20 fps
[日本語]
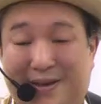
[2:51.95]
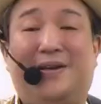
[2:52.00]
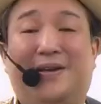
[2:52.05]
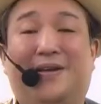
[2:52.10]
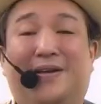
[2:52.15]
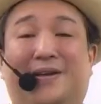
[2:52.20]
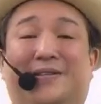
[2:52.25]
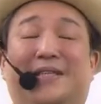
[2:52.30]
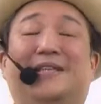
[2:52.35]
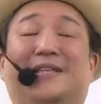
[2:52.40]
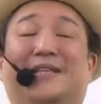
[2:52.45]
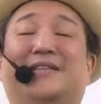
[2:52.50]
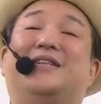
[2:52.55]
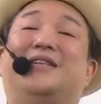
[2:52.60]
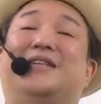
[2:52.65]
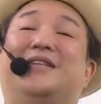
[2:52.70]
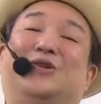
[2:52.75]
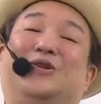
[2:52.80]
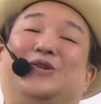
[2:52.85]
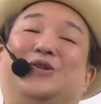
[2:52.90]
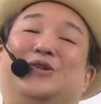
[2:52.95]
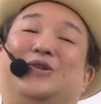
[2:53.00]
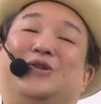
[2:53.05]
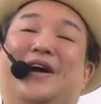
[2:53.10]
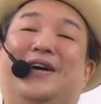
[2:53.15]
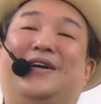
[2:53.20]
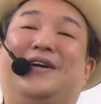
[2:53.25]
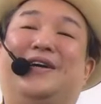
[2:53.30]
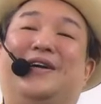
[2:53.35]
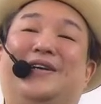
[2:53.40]
人間というのは
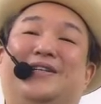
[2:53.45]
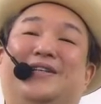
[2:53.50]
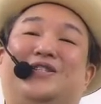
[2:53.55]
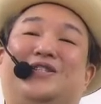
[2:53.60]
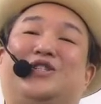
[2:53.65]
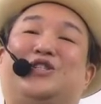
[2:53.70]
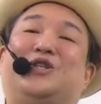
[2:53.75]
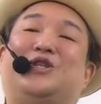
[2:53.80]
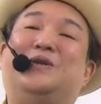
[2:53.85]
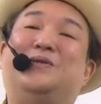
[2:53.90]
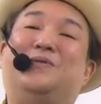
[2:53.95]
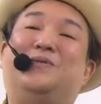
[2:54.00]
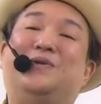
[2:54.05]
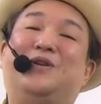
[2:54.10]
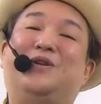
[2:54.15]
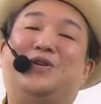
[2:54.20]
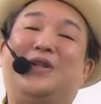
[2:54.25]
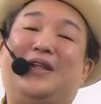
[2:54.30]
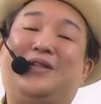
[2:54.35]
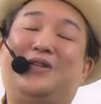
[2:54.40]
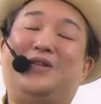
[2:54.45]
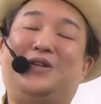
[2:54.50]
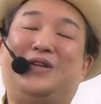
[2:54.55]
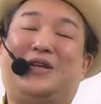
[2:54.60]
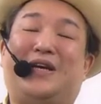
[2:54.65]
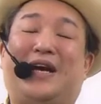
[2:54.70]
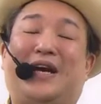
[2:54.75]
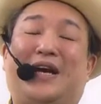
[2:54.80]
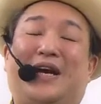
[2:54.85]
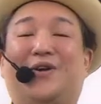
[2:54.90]
罪人なのに
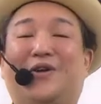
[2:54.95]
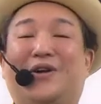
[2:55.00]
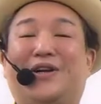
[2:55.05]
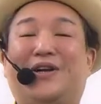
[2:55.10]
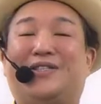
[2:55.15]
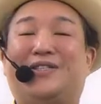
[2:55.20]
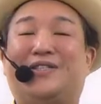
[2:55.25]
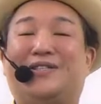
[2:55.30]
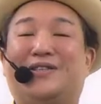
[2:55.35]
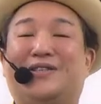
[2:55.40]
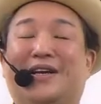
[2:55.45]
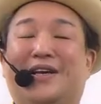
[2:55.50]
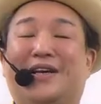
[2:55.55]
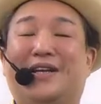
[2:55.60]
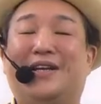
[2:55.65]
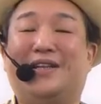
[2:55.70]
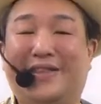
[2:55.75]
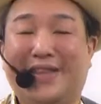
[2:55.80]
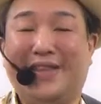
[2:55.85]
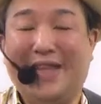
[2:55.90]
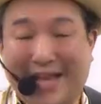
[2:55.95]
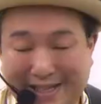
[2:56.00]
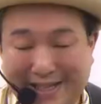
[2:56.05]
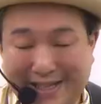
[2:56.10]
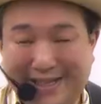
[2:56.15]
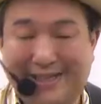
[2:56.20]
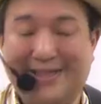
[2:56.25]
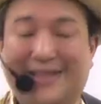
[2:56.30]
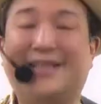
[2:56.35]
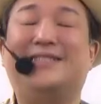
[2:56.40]
かかわらず、なん
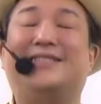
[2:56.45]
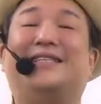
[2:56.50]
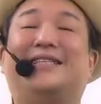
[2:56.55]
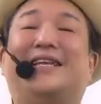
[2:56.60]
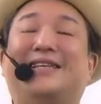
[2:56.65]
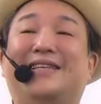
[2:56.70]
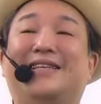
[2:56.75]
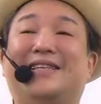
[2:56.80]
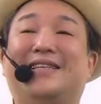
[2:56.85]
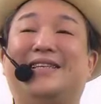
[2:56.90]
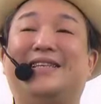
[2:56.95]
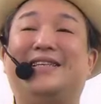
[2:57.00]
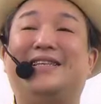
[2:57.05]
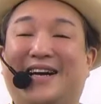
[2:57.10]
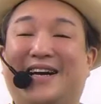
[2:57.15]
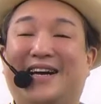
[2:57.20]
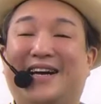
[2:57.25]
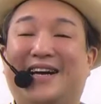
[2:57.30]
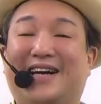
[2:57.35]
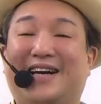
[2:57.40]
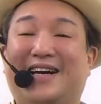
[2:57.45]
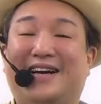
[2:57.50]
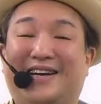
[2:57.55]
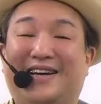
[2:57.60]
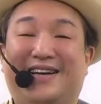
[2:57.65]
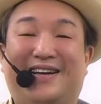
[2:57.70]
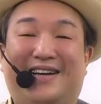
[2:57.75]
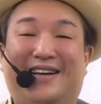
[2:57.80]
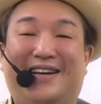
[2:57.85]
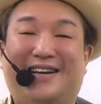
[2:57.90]
て素敵な
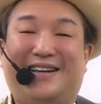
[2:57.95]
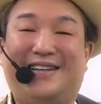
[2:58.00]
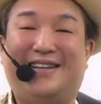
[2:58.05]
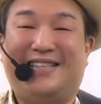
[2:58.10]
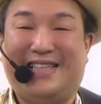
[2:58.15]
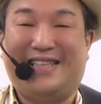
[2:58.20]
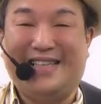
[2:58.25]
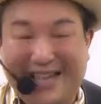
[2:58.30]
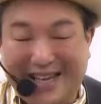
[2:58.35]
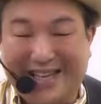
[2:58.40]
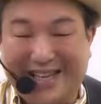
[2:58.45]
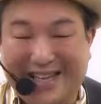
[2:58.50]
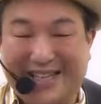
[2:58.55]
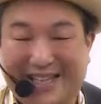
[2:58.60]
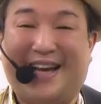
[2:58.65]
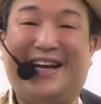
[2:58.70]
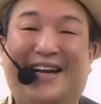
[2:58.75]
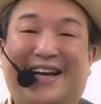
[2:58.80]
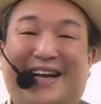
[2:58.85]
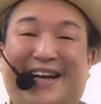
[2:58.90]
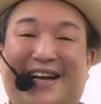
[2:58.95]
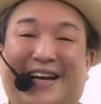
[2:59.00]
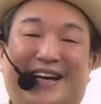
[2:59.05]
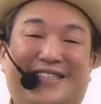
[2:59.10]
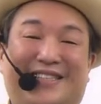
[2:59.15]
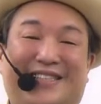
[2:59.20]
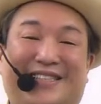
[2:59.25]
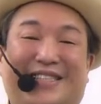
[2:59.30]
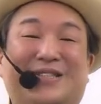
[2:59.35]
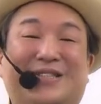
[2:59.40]
綺麗な
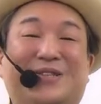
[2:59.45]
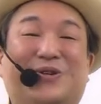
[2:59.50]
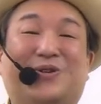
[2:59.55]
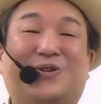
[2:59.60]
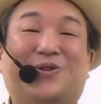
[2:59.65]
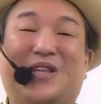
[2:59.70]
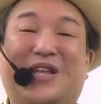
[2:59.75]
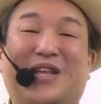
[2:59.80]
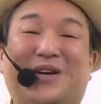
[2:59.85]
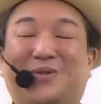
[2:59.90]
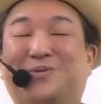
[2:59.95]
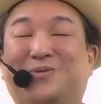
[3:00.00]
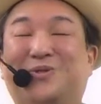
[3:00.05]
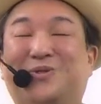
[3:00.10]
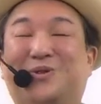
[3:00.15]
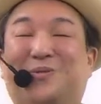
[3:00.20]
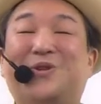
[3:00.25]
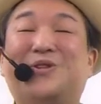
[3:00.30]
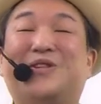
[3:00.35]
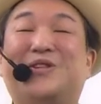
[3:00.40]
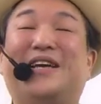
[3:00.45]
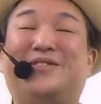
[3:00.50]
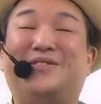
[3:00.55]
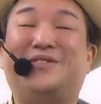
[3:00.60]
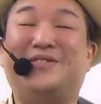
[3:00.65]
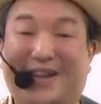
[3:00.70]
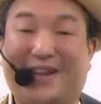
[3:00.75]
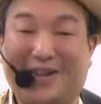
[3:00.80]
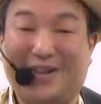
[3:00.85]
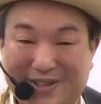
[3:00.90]
崇高な部分を持っている
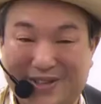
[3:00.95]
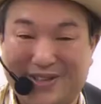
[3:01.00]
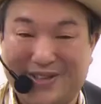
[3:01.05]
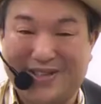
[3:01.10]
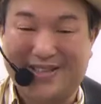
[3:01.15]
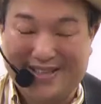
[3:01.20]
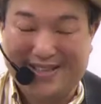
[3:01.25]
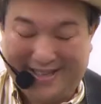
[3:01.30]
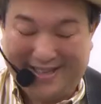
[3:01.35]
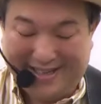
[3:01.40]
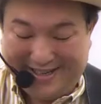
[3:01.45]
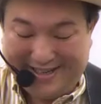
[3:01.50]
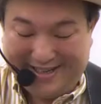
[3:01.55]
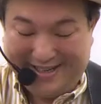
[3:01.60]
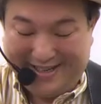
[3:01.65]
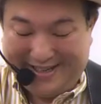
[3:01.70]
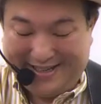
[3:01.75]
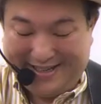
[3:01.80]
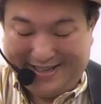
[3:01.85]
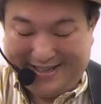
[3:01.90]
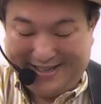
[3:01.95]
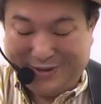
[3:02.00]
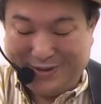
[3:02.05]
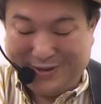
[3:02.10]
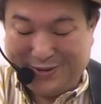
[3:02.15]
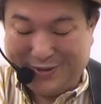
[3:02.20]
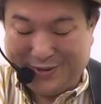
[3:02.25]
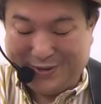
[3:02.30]
んだろう。そういうこと